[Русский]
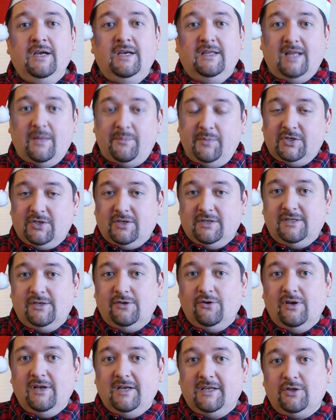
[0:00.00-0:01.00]
напичкать
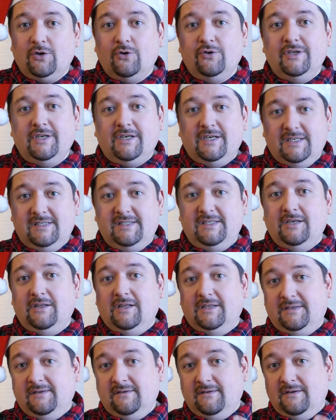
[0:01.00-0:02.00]
ее электроникой и
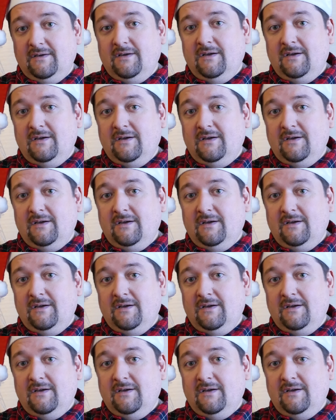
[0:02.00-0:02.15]
сделать,